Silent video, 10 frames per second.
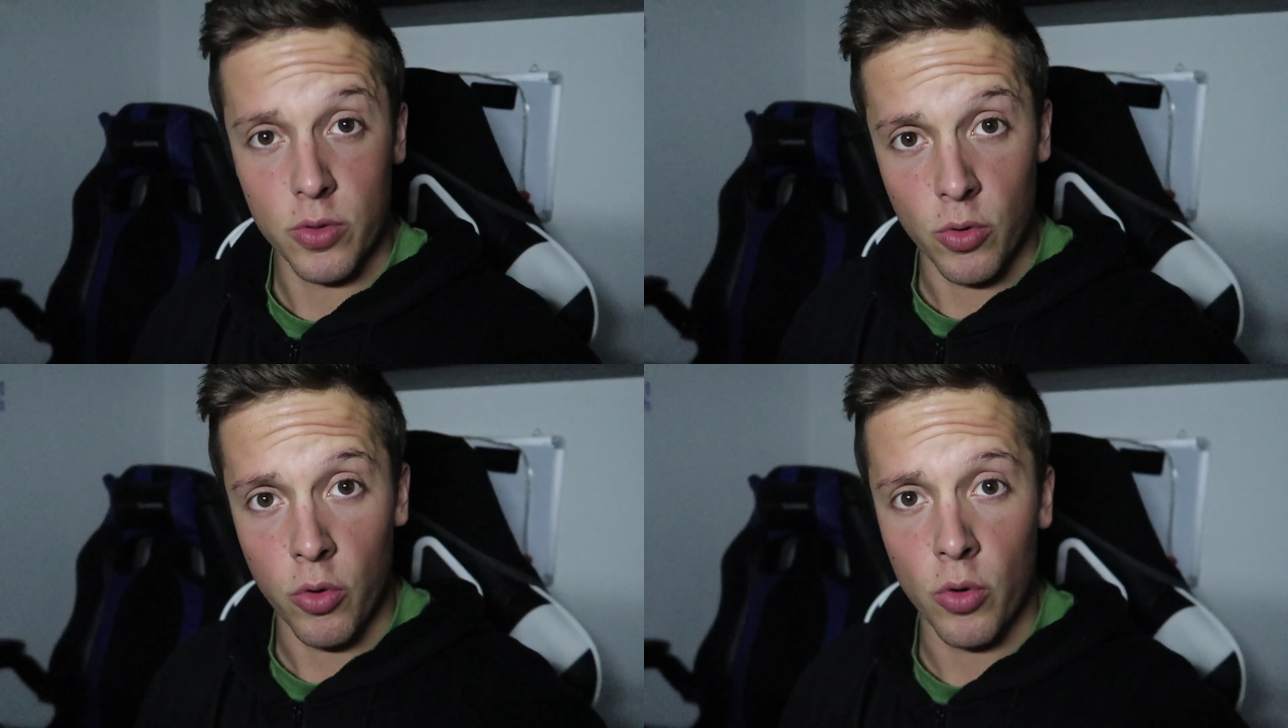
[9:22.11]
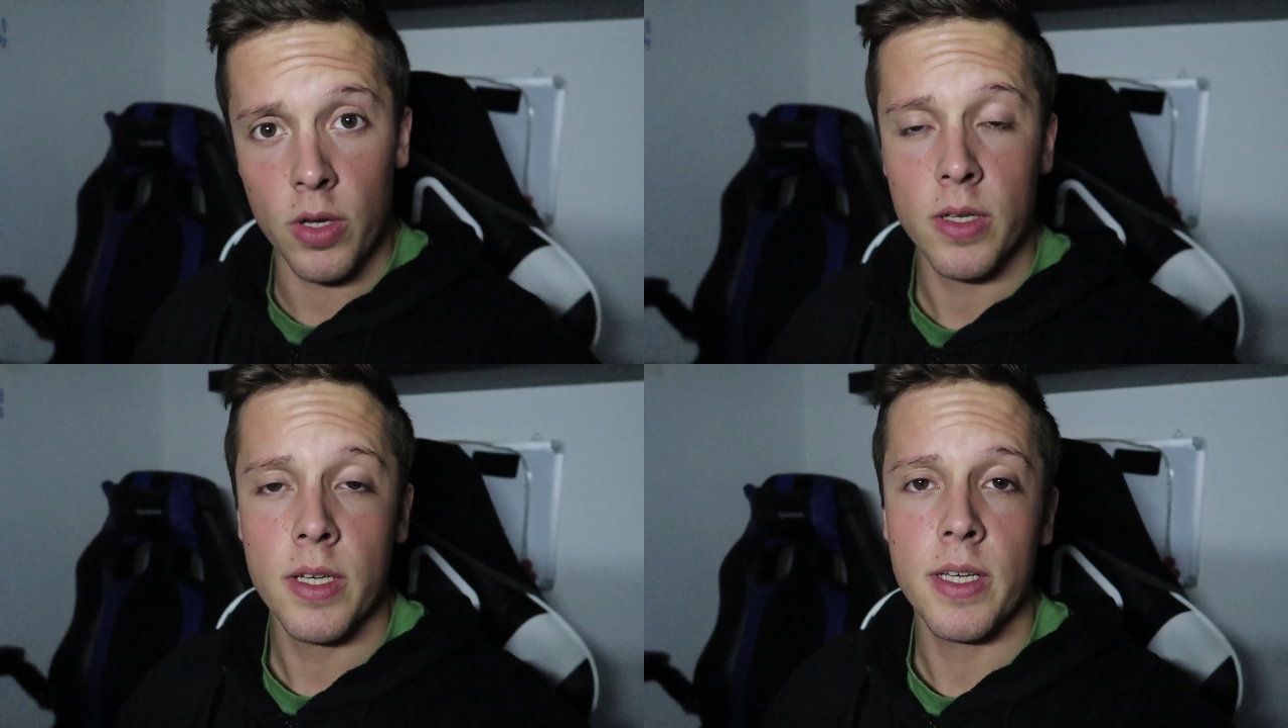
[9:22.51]
de
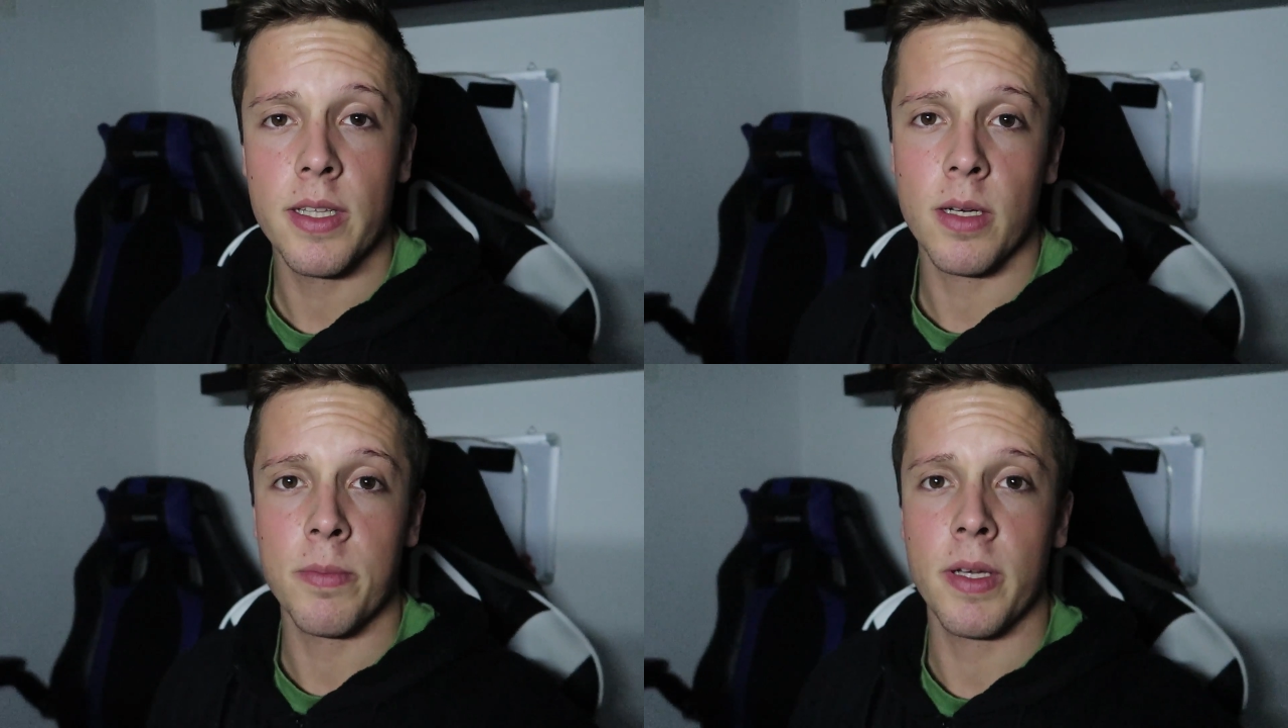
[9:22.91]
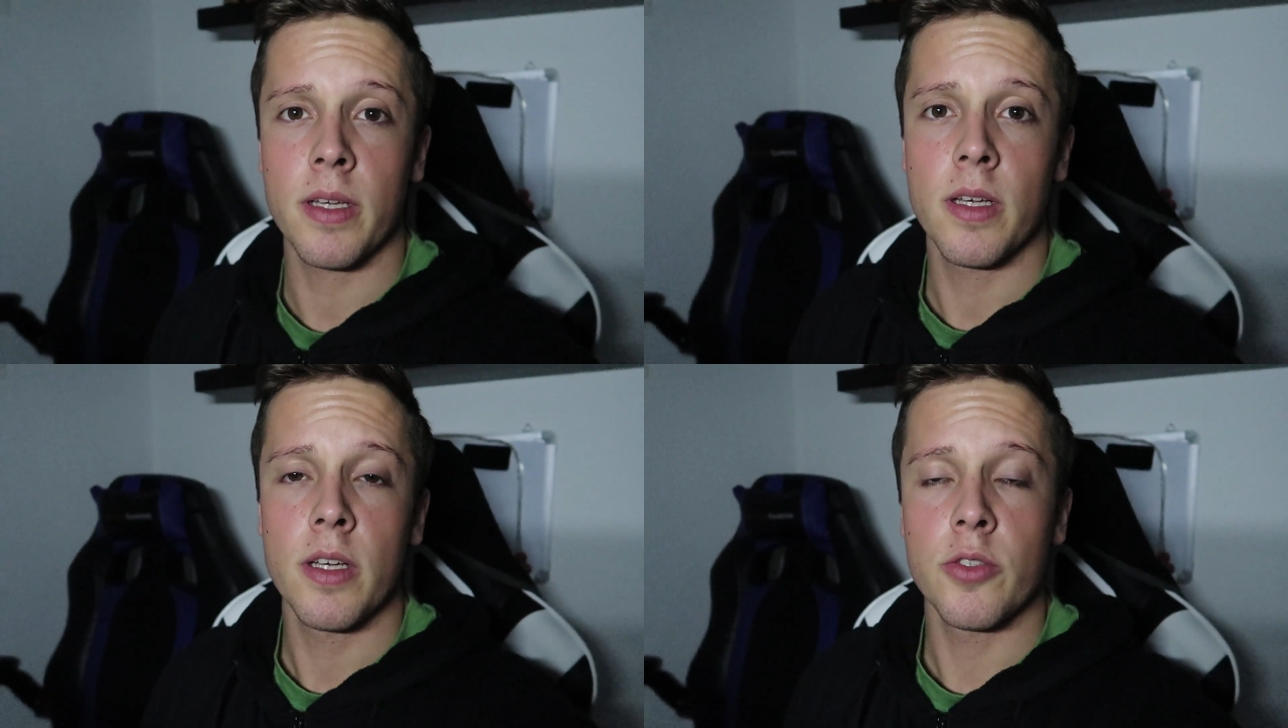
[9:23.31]
gordura e
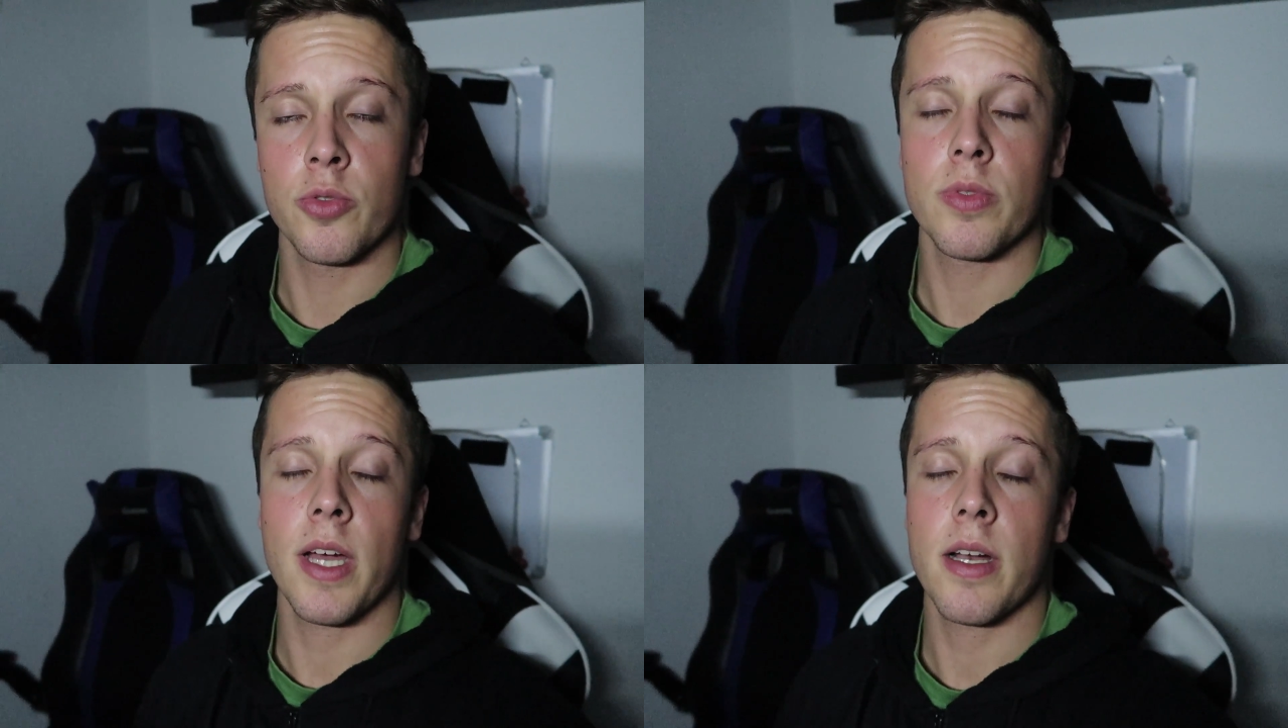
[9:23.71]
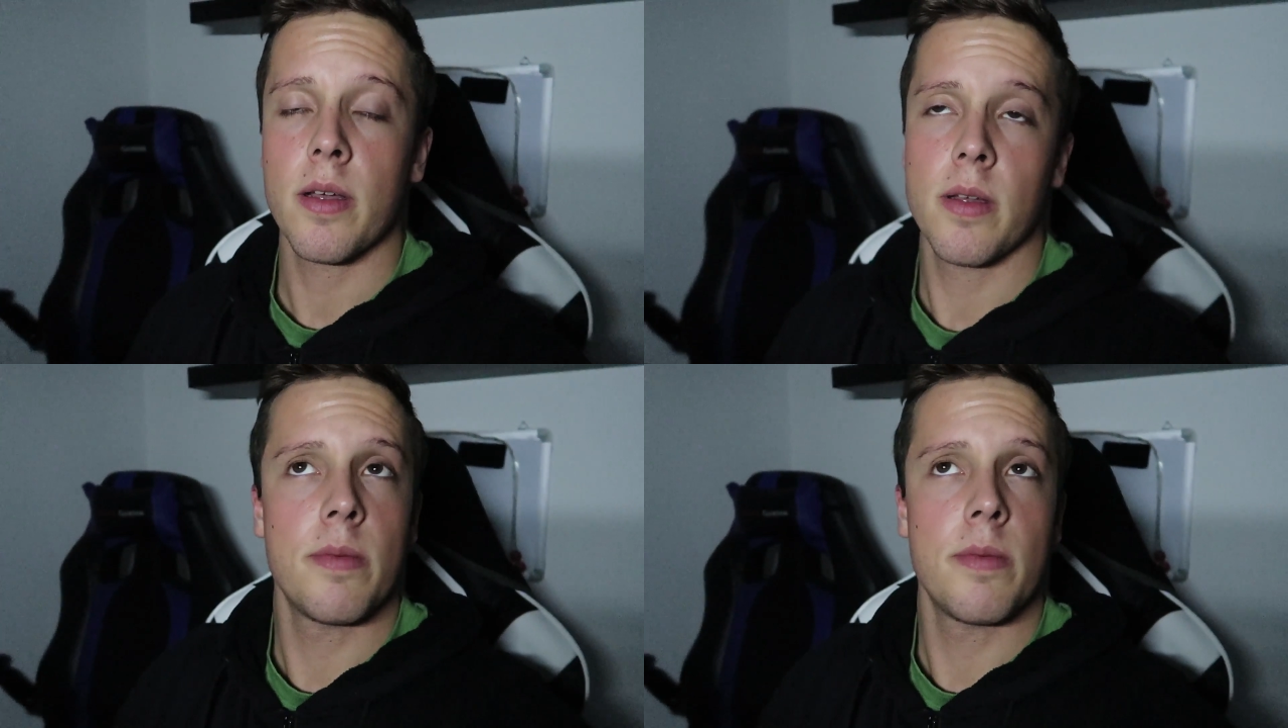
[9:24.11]
também juntar